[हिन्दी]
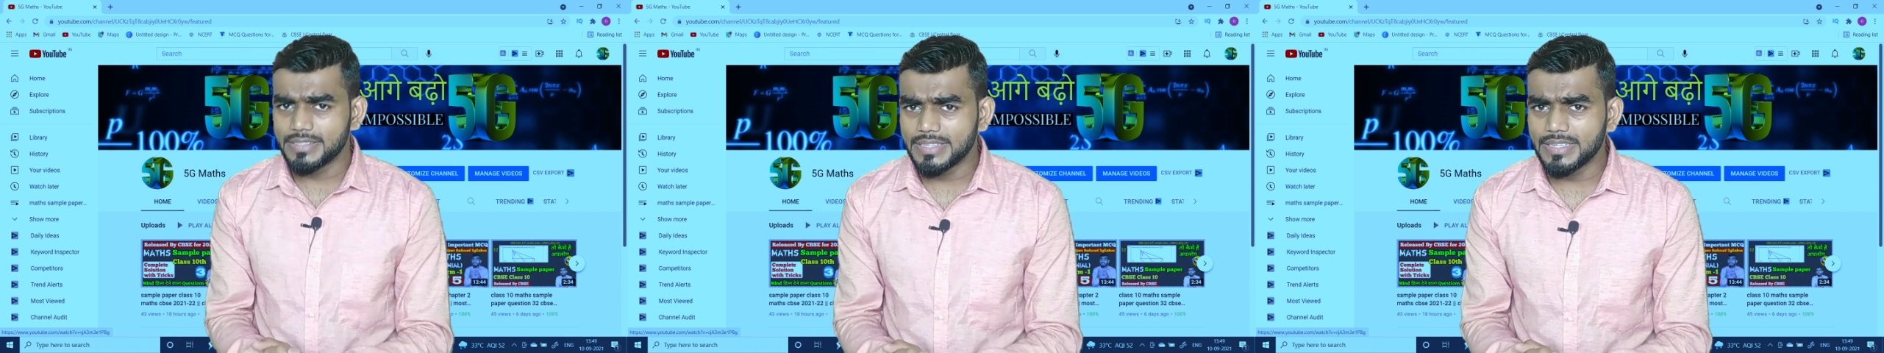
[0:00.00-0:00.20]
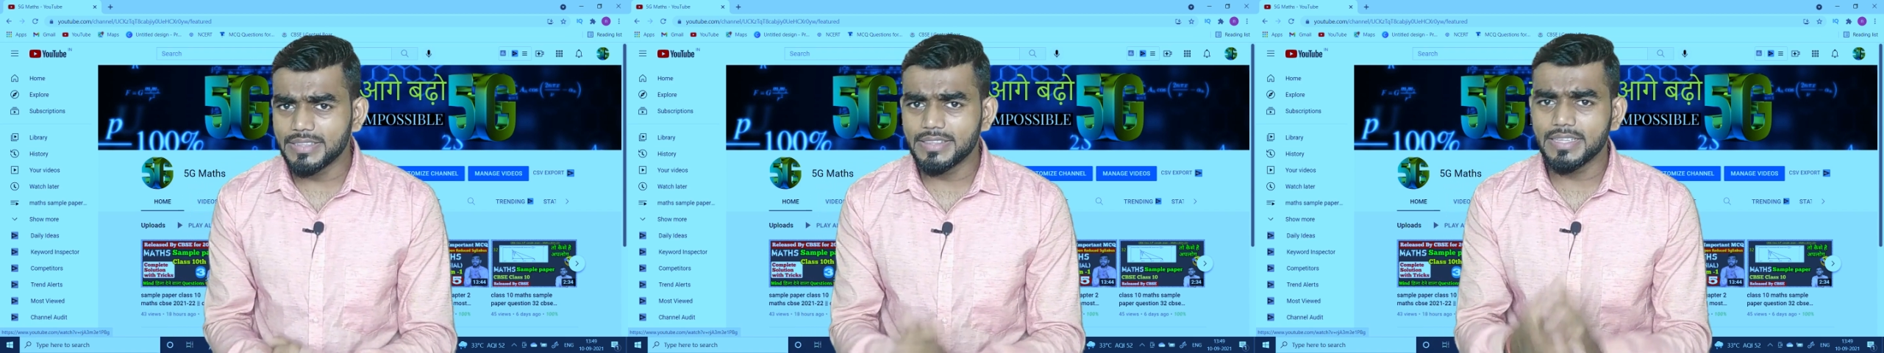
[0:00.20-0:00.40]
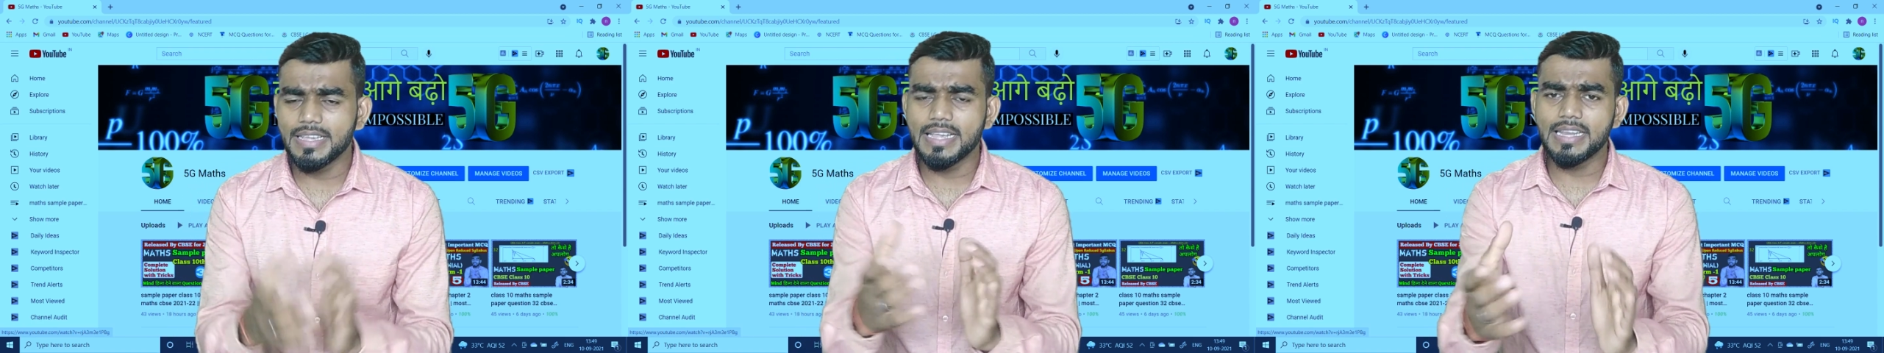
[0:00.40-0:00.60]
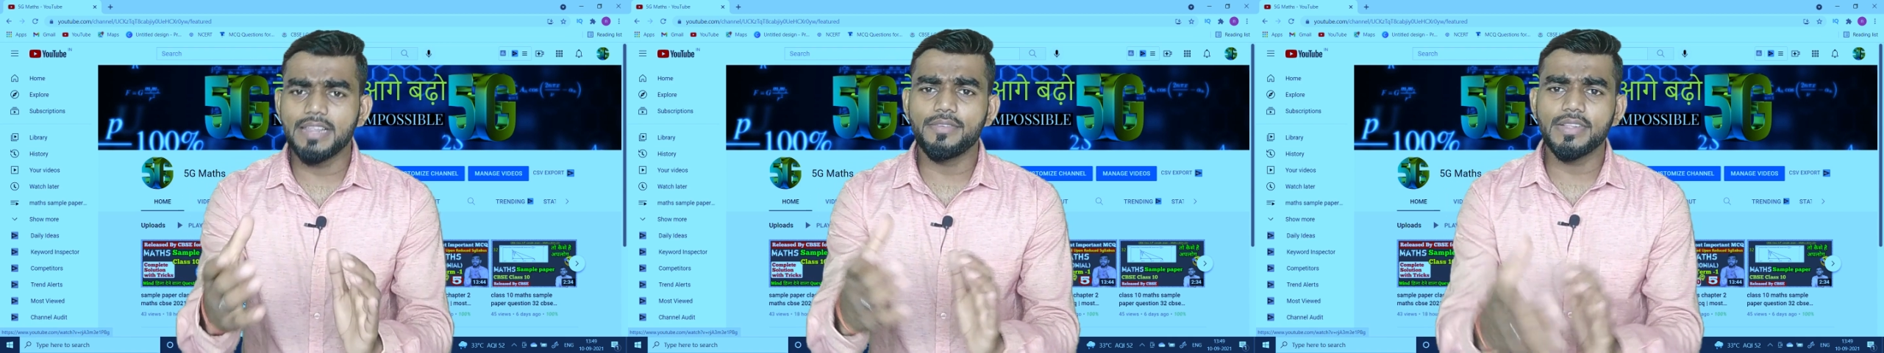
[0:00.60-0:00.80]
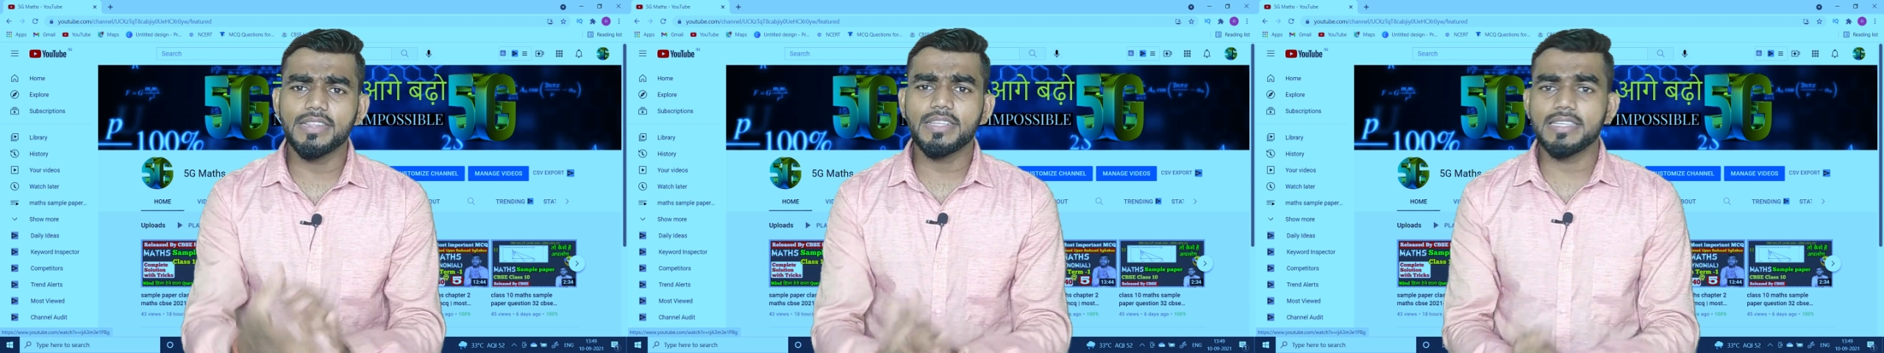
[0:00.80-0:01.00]
टेंथ
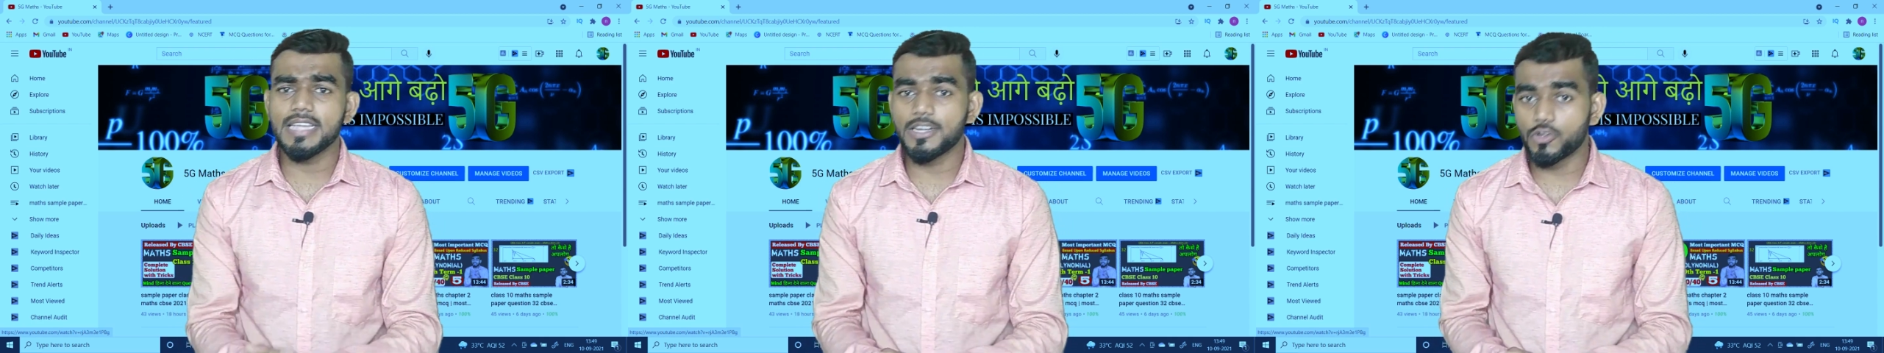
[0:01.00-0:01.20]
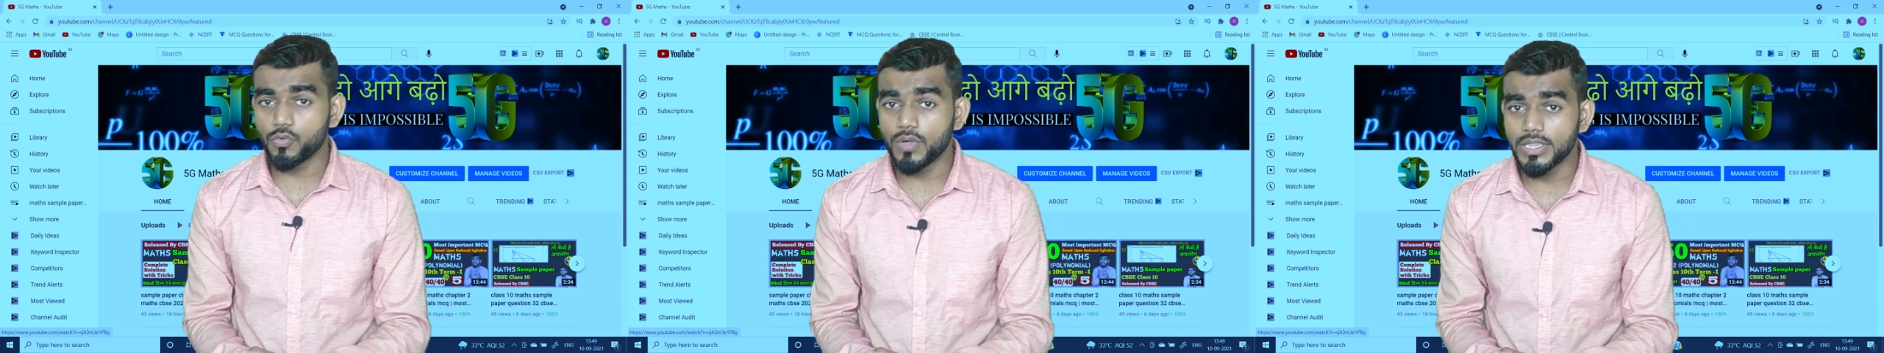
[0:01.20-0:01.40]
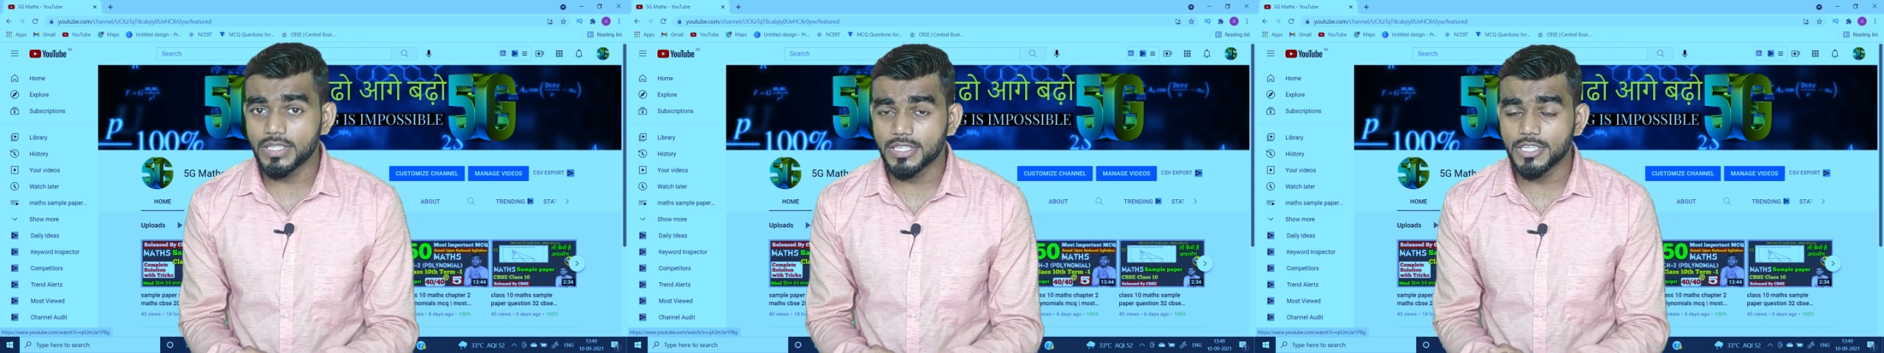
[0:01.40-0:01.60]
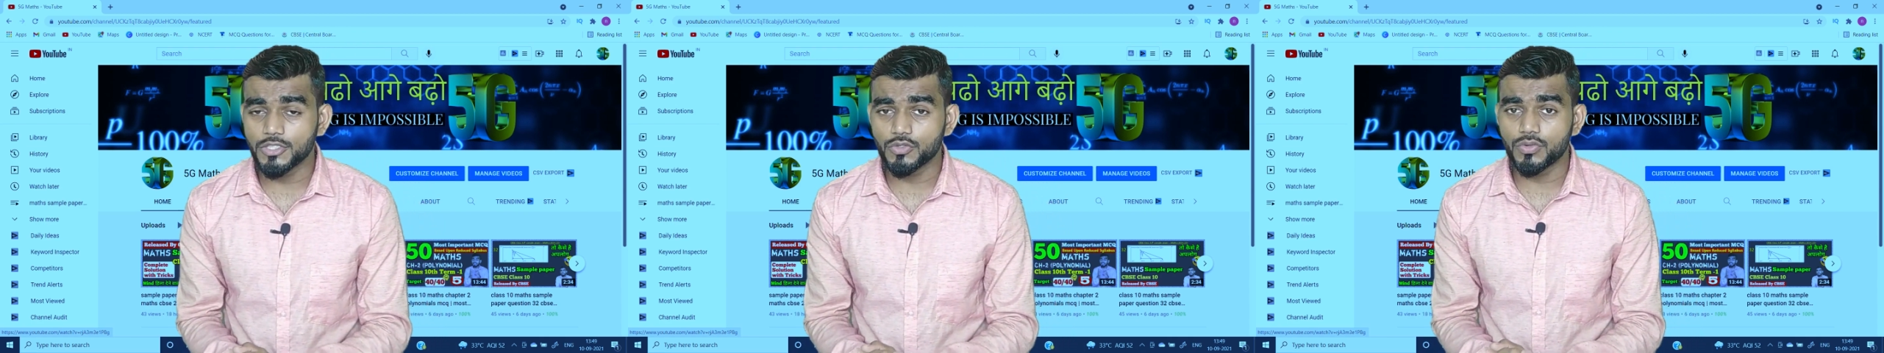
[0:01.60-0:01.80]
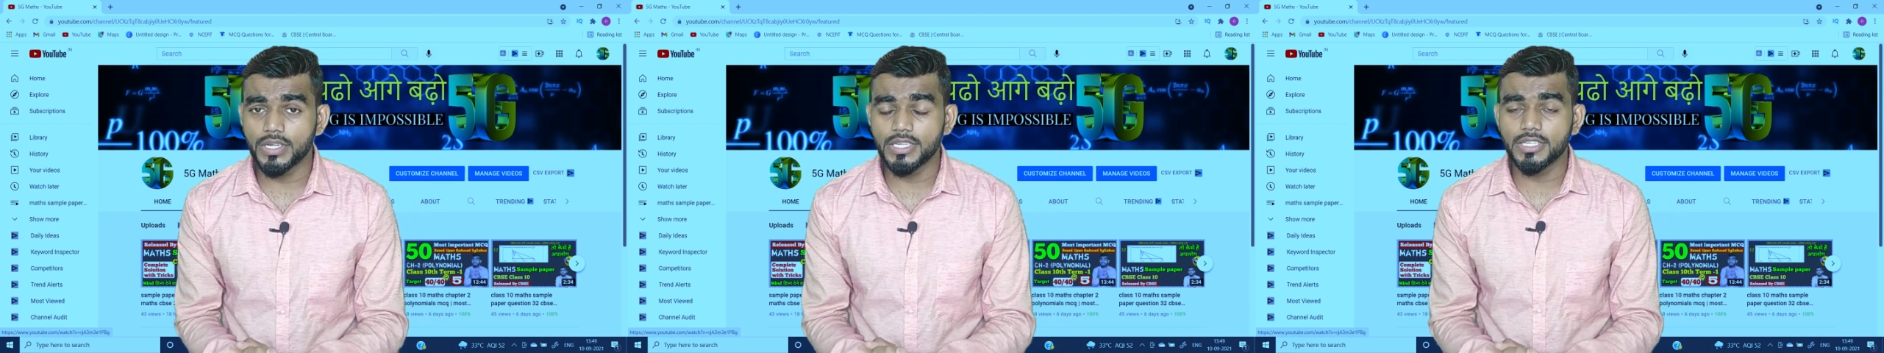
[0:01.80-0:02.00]
एलेवेंथ या ट्वेल्थ के
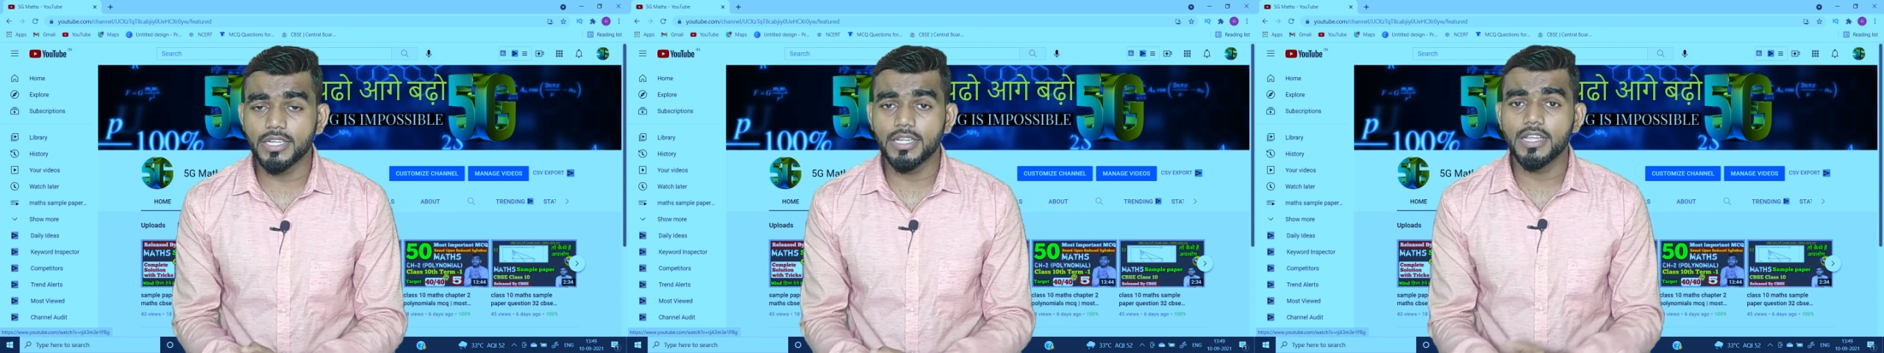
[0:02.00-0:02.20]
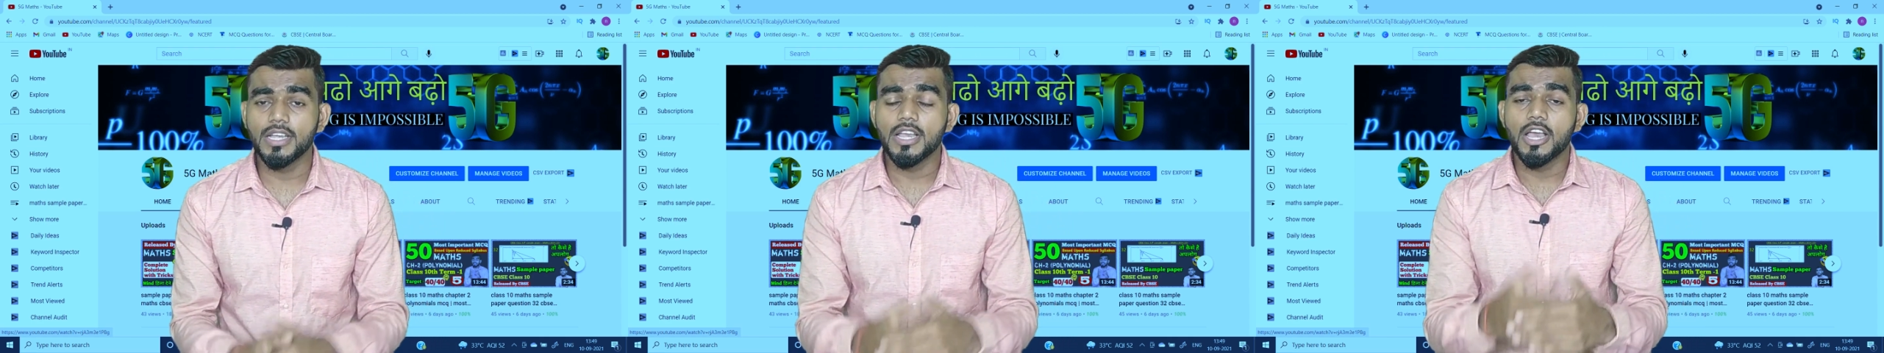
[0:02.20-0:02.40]
स्टूडेंट हैं